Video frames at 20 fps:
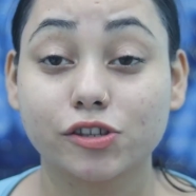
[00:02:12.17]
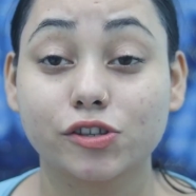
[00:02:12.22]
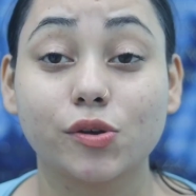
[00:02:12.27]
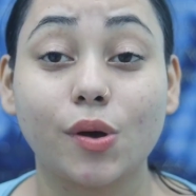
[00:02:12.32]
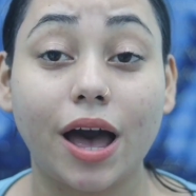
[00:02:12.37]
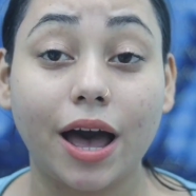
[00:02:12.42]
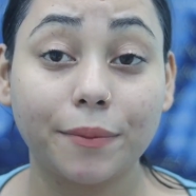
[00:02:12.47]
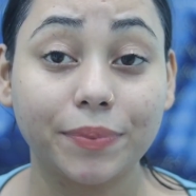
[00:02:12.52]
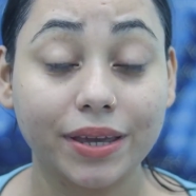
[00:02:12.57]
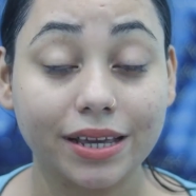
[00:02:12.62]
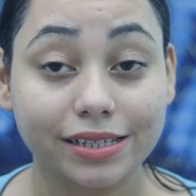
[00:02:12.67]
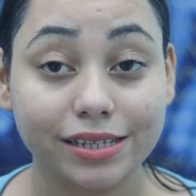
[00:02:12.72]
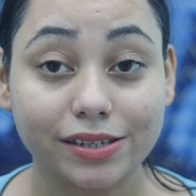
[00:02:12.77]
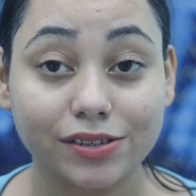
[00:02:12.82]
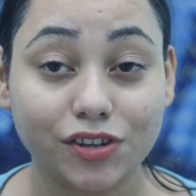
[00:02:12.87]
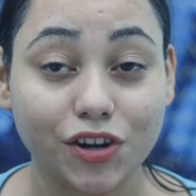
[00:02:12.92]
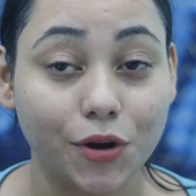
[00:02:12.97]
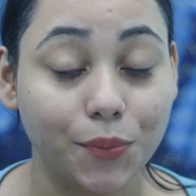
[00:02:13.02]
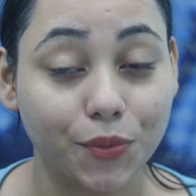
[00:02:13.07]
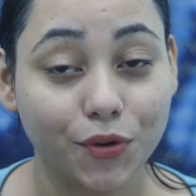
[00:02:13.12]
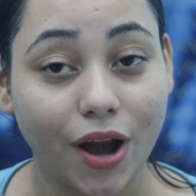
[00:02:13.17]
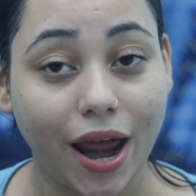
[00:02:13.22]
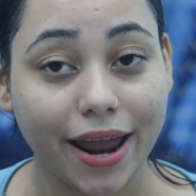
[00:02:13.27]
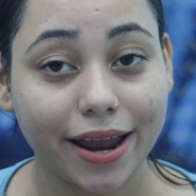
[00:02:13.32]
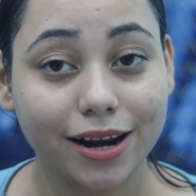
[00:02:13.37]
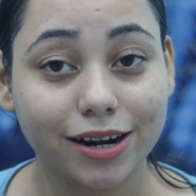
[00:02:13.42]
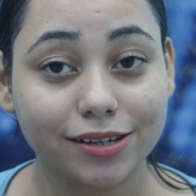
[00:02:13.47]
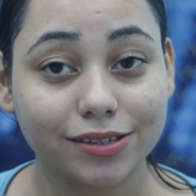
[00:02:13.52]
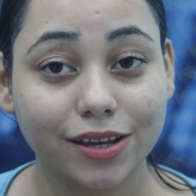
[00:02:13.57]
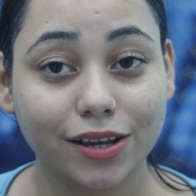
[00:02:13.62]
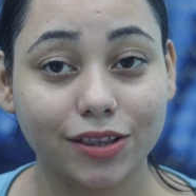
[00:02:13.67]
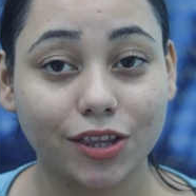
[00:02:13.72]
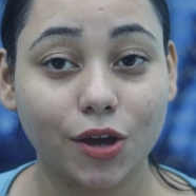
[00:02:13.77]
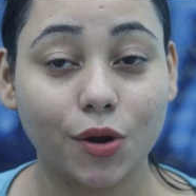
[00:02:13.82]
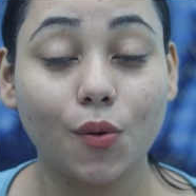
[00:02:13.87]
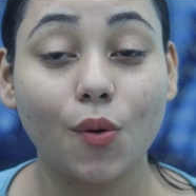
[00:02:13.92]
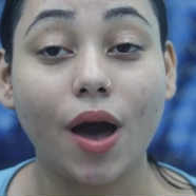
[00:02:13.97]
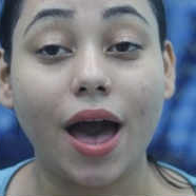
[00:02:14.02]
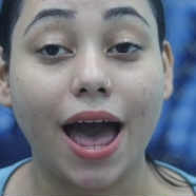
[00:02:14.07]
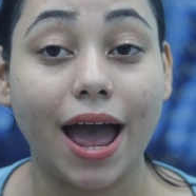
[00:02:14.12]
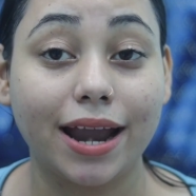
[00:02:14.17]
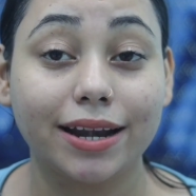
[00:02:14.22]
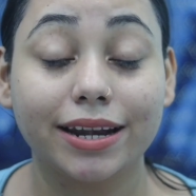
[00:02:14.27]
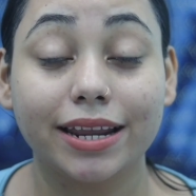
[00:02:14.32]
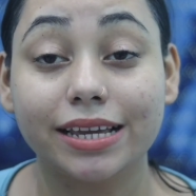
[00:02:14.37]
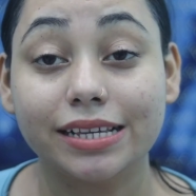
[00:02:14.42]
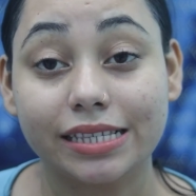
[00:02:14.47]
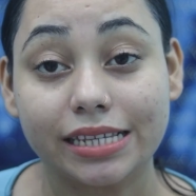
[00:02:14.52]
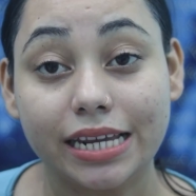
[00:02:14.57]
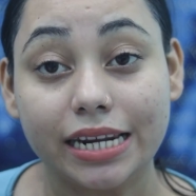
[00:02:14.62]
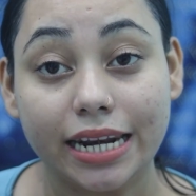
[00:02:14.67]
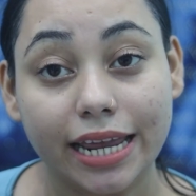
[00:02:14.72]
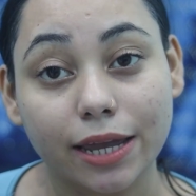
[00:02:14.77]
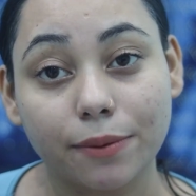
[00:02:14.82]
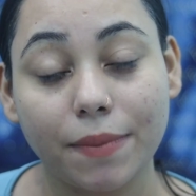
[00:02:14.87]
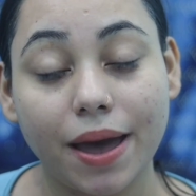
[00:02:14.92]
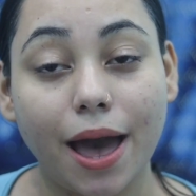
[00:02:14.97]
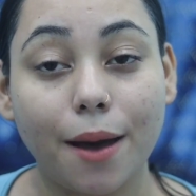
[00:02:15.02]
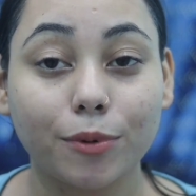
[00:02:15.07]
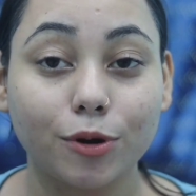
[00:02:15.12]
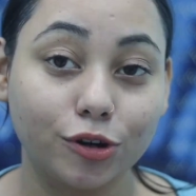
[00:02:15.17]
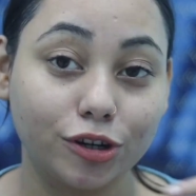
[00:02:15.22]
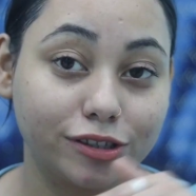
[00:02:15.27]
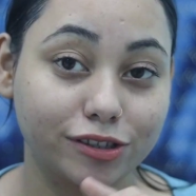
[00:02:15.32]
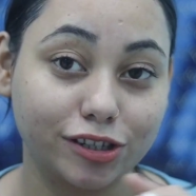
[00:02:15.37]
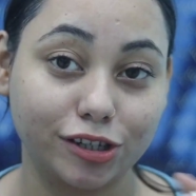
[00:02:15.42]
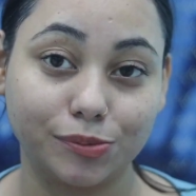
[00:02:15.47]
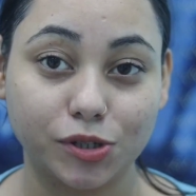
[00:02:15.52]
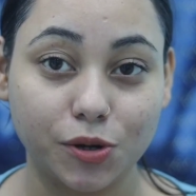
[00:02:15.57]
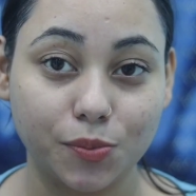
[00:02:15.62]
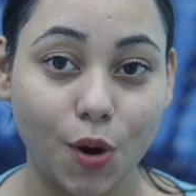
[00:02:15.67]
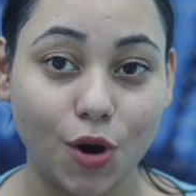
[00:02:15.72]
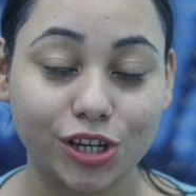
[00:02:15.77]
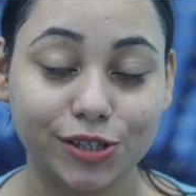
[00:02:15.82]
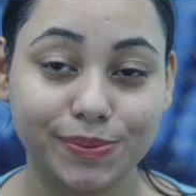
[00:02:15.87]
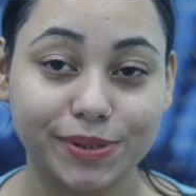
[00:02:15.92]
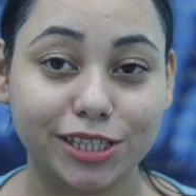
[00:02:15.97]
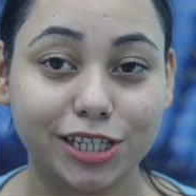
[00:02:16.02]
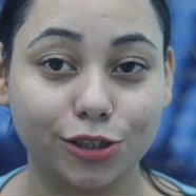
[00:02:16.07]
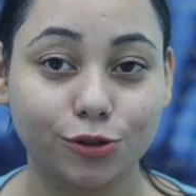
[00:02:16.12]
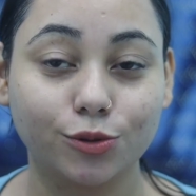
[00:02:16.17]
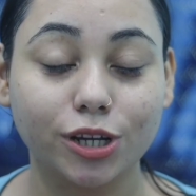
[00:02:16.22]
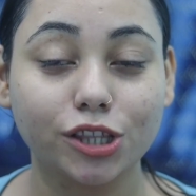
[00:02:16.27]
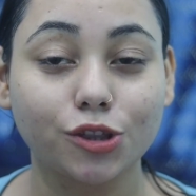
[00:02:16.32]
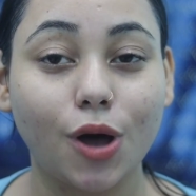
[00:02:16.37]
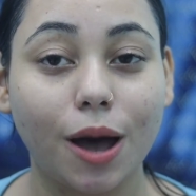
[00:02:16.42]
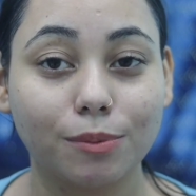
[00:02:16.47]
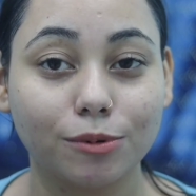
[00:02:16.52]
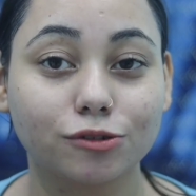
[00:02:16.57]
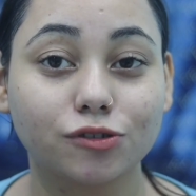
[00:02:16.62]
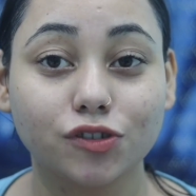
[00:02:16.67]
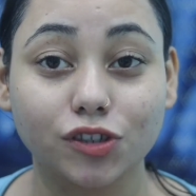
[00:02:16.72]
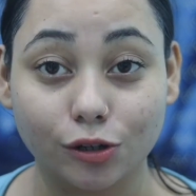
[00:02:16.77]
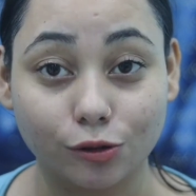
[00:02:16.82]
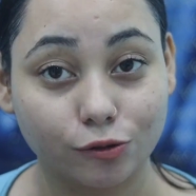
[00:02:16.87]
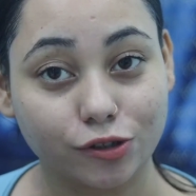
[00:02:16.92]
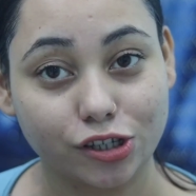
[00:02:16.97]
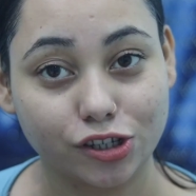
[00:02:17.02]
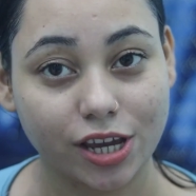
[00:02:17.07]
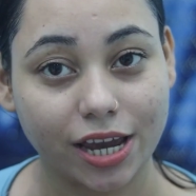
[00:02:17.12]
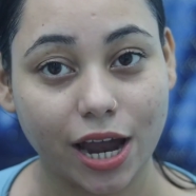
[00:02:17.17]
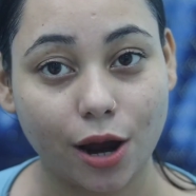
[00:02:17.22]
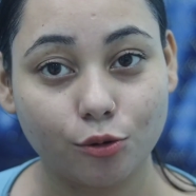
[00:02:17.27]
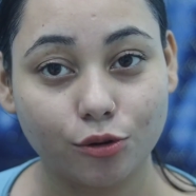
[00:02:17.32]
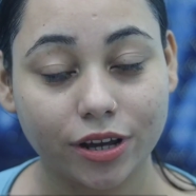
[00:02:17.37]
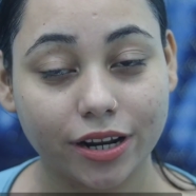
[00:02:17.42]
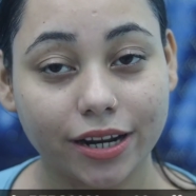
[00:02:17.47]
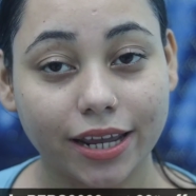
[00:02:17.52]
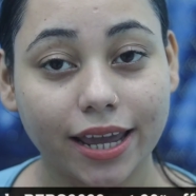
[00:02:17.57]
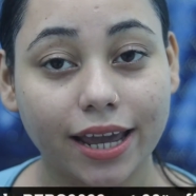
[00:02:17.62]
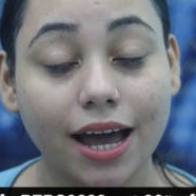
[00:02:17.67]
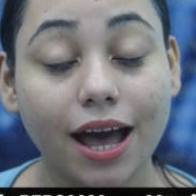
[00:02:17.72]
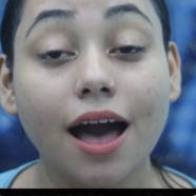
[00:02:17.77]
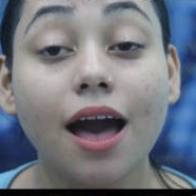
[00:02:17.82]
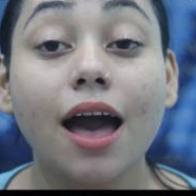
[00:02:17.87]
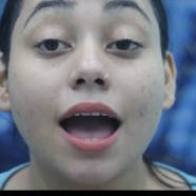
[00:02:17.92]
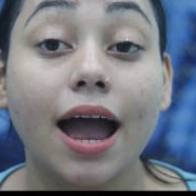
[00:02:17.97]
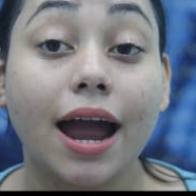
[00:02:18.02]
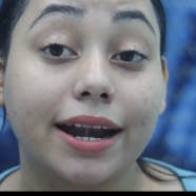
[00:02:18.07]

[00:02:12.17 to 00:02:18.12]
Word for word: सो आप ये सनस्क्रीन ट्राई कर सकते हो एंड इसकी लिंक मैं आपको डिस्क्रिप्शन बॉक्स में दे दूंगी तो आप लोग जरूर से चेकआउट करिएगा